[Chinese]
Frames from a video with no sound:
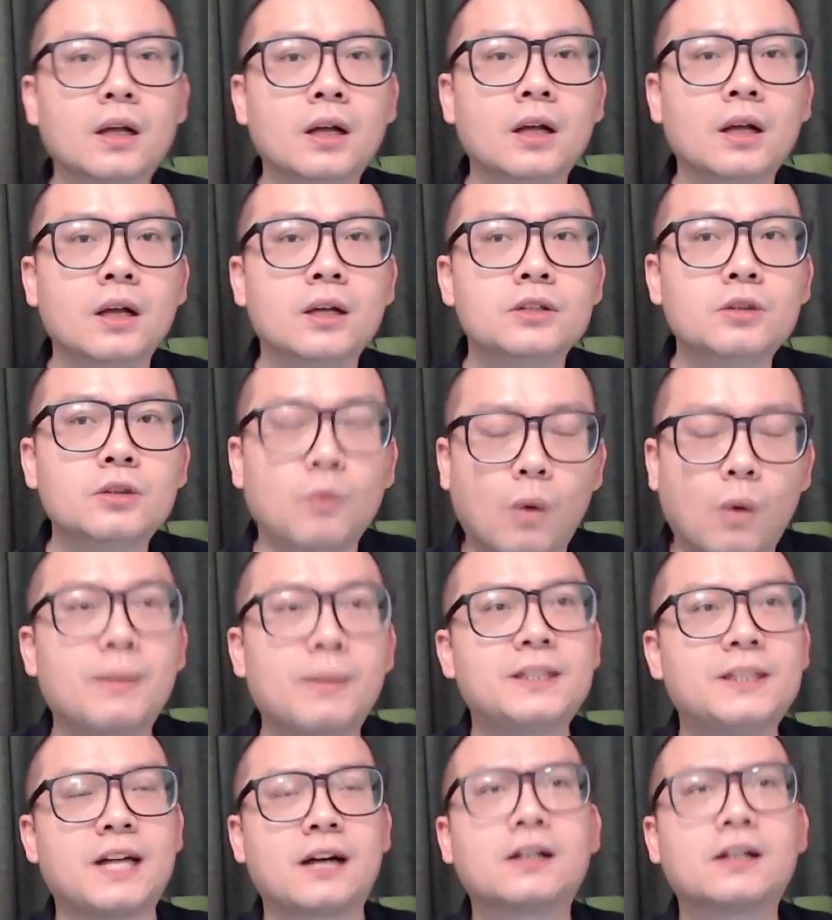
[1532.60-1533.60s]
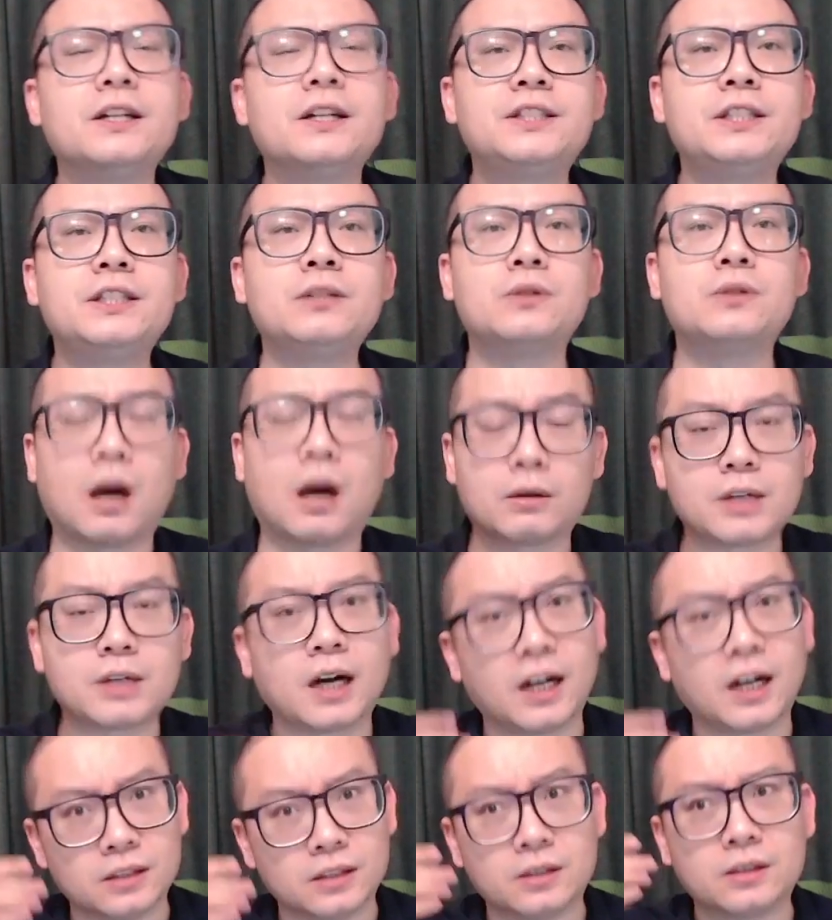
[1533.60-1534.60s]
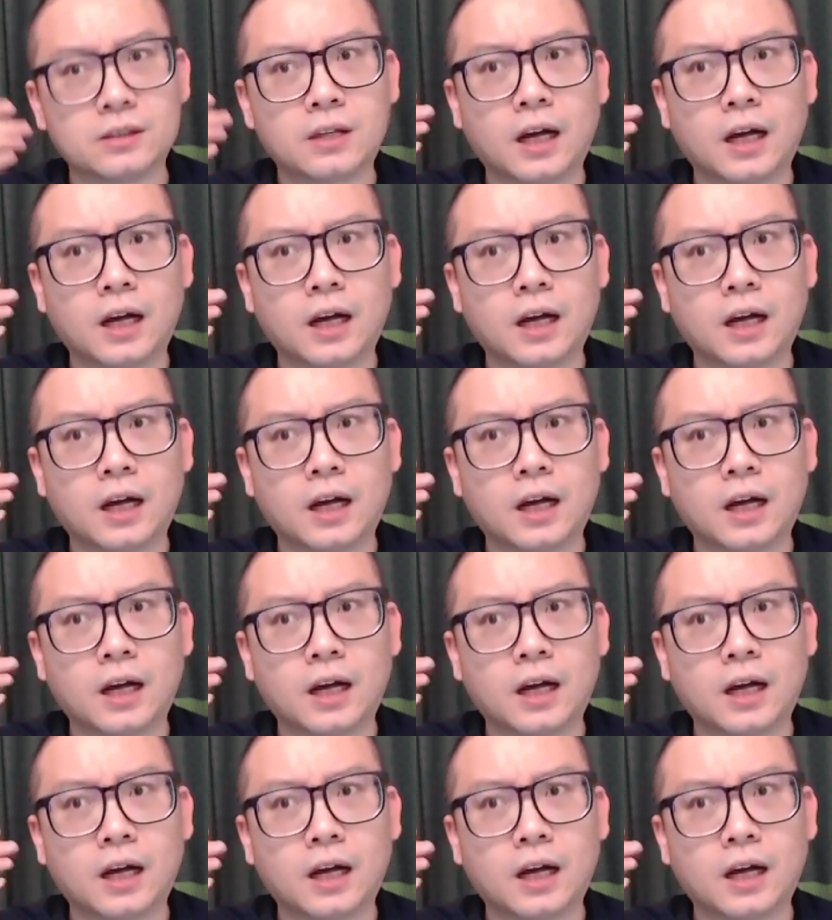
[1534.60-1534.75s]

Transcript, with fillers: 就我们讲科技好像很